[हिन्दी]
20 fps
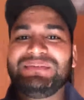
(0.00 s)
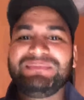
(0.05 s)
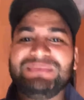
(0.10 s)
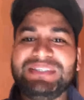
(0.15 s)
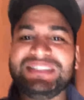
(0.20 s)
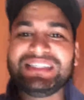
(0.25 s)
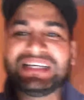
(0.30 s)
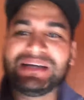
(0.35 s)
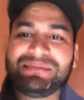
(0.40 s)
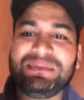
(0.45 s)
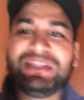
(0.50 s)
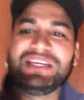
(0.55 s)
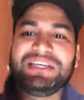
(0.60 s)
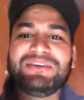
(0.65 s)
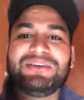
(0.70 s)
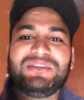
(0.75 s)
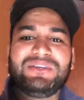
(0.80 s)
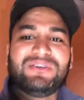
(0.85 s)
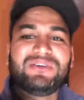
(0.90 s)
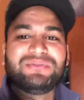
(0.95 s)
पीछे आप देख
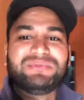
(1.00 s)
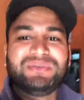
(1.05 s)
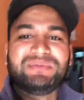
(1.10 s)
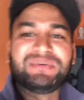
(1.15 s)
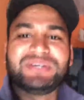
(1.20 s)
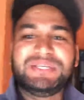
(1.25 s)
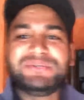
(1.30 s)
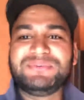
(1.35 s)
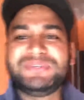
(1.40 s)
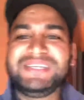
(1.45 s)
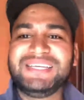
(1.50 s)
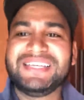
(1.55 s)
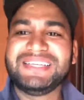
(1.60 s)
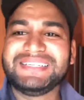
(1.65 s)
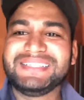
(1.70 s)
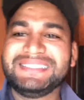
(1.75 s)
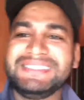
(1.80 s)
रहे हो लॉबी पड़ी हुई है